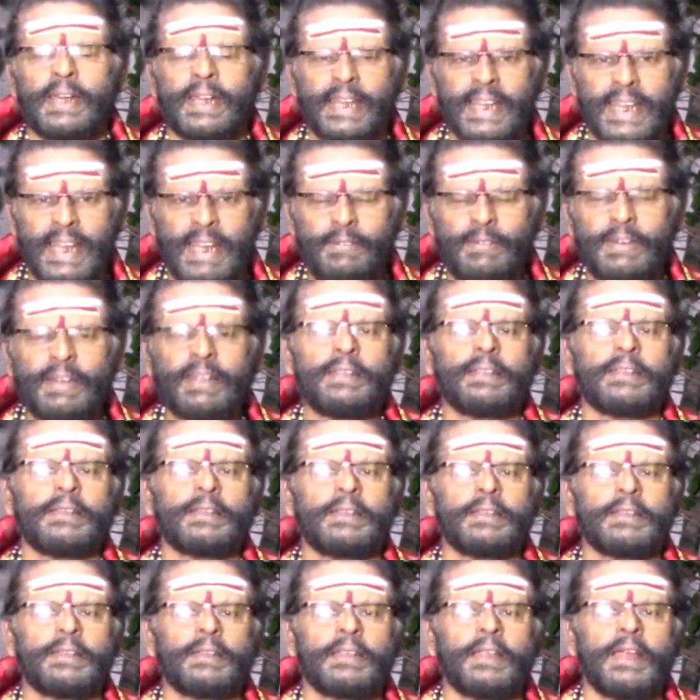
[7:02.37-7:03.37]
இறைவன்
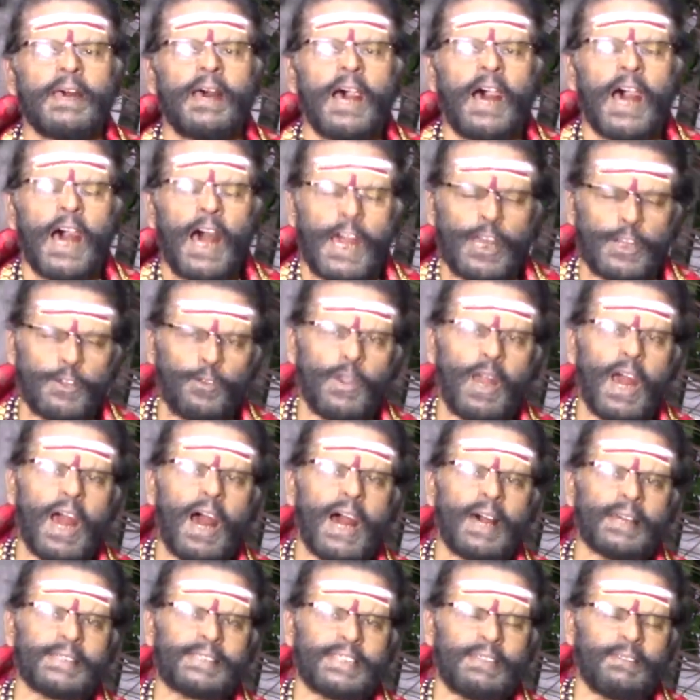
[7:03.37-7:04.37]

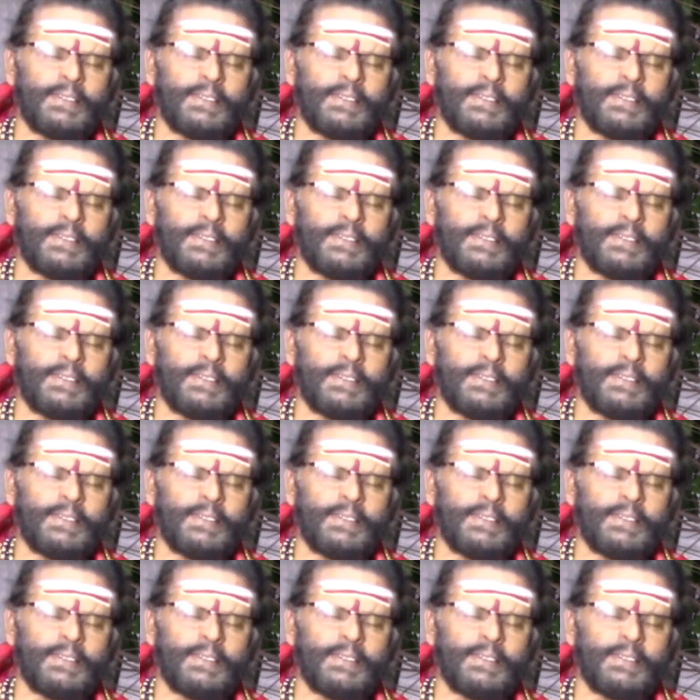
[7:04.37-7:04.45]
அருளாசி